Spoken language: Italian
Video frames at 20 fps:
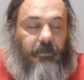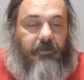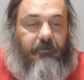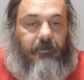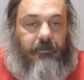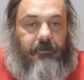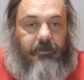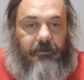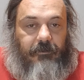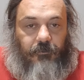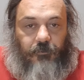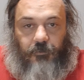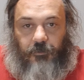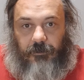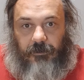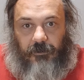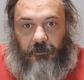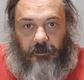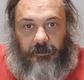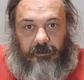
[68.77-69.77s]
avevano detto
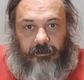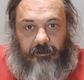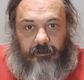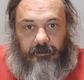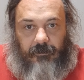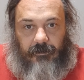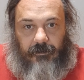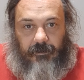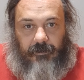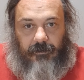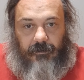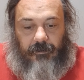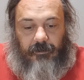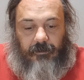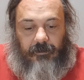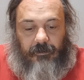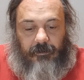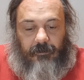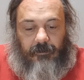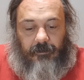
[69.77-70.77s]
tutti e due
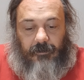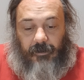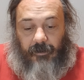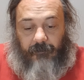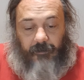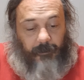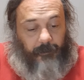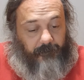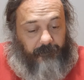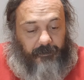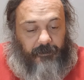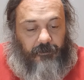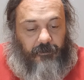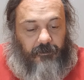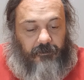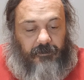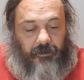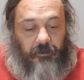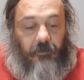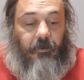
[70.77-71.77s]
eh, che avrebbe vinto
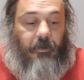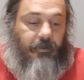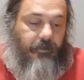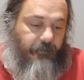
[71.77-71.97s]
il Genoa,